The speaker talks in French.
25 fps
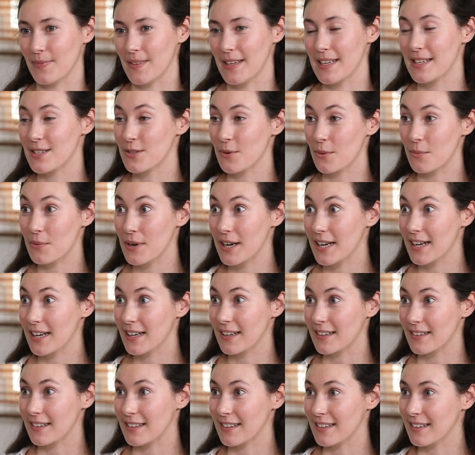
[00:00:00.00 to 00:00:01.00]

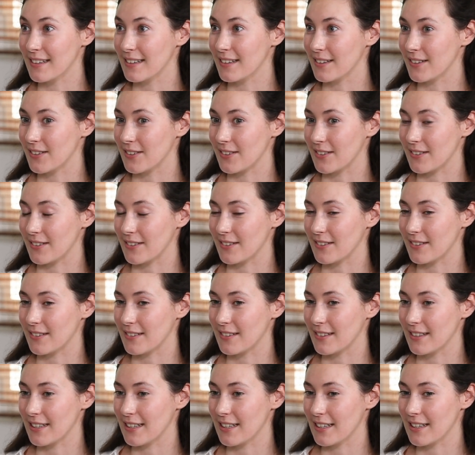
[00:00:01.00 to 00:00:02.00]
d'exemplaires et,
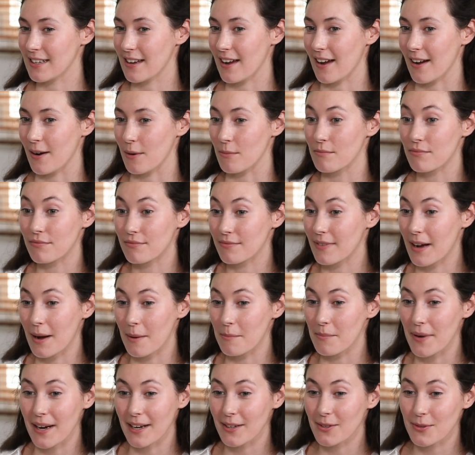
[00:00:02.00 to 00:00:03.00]
et, qui a
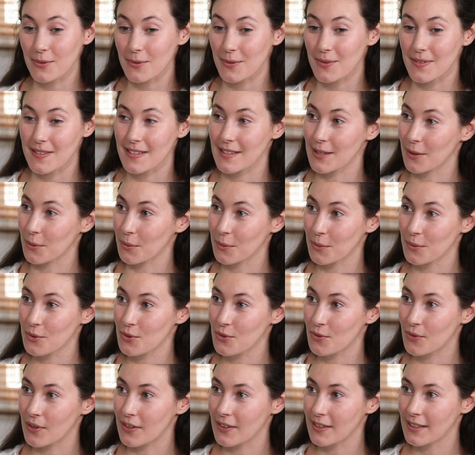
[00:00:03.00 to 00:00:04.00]
impact zéro,
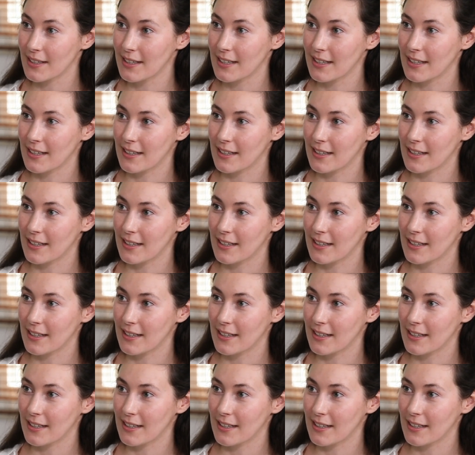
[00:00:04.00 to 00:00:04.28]
tu vois.